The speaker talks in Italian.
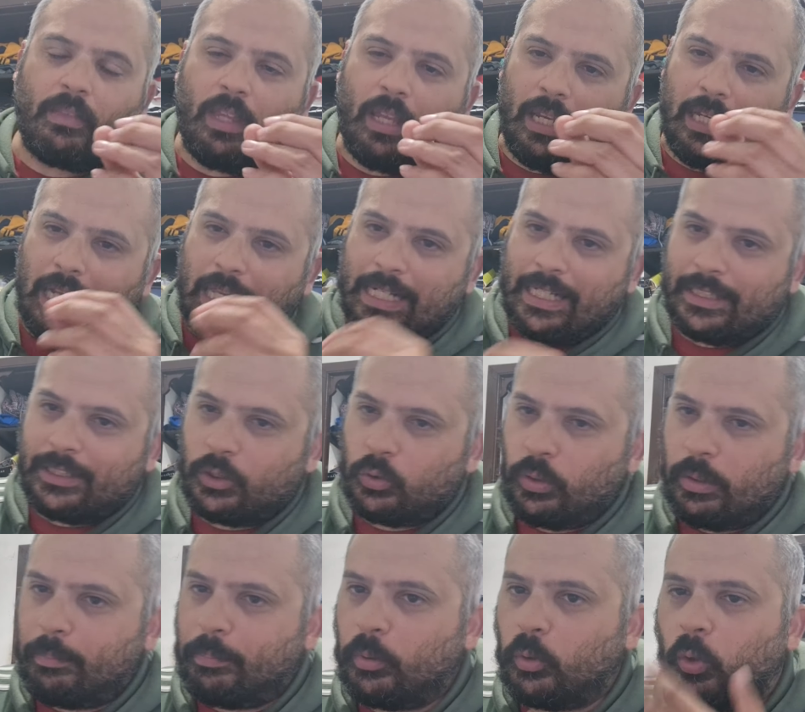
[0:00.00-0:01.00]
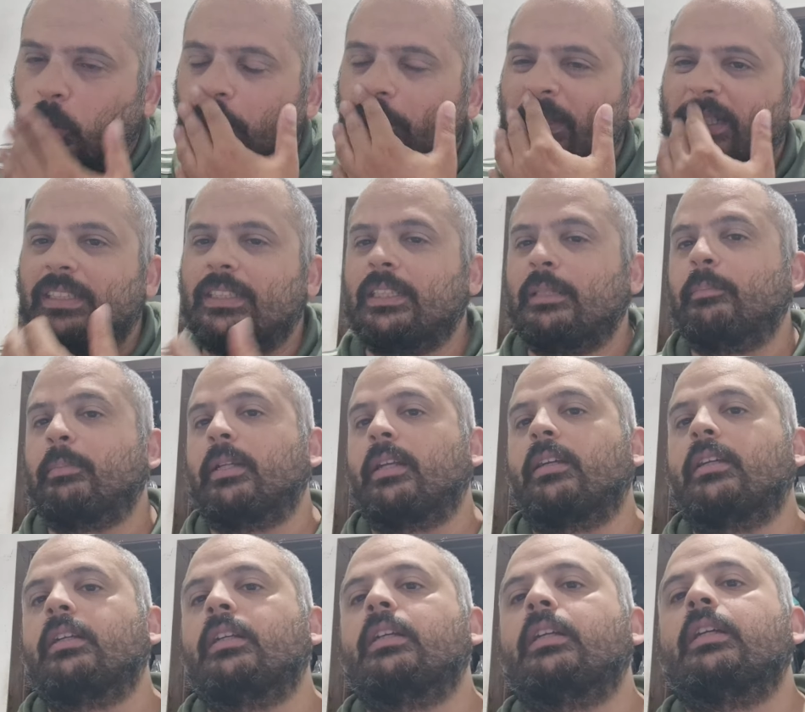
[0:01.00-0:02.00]
la reazione è più comprensibile.
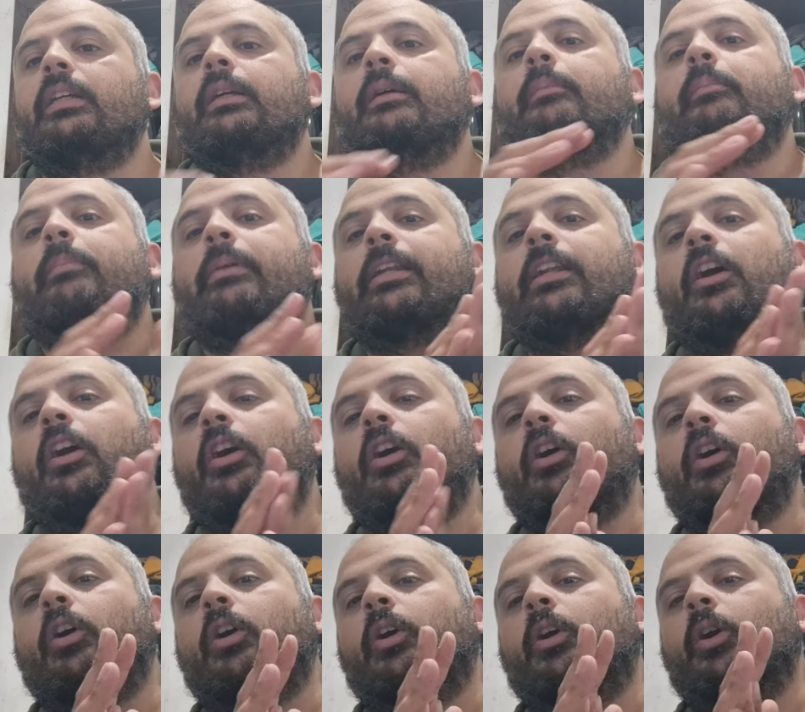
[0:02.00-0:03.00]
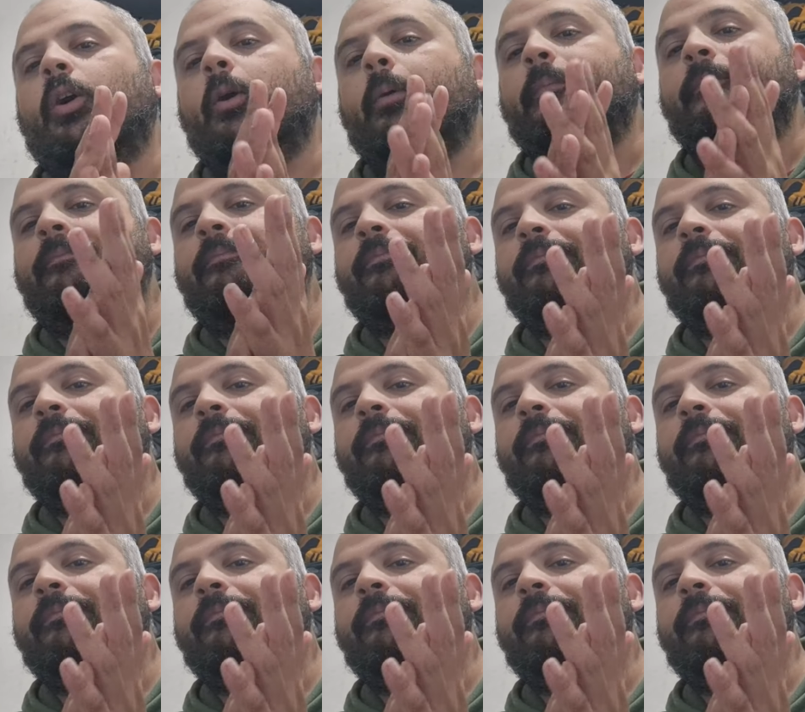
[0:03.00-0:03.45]
Però